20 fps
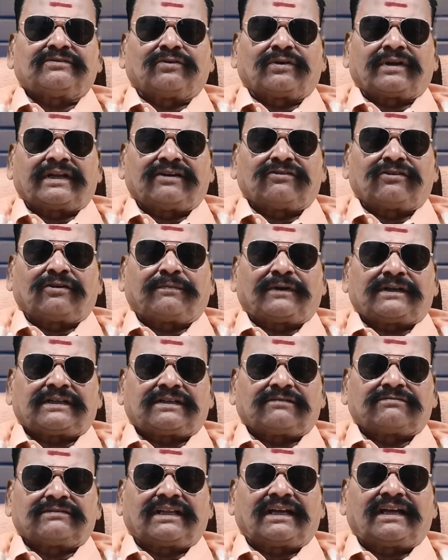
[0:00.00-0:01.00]
ஒரே ஒரு
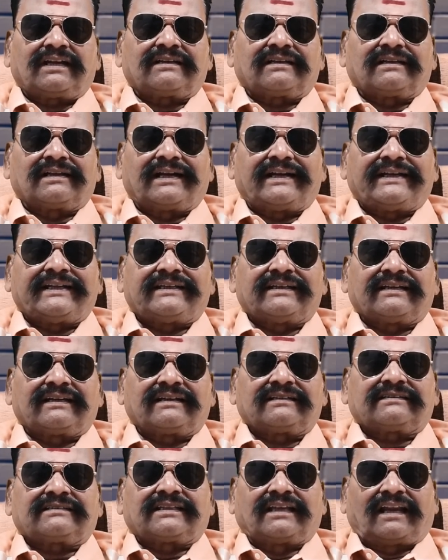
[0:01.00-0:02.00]
பட்டம் தான்
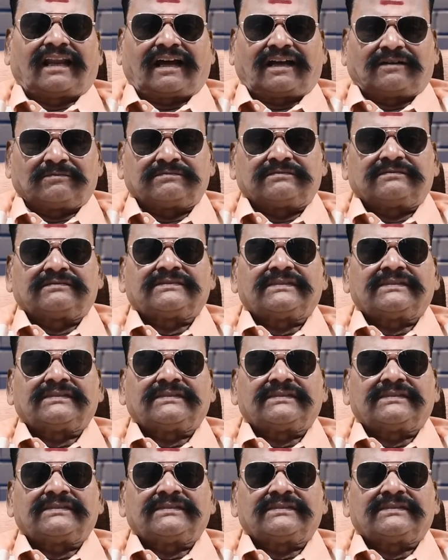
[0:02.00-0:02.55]
நடிகர் திலகம்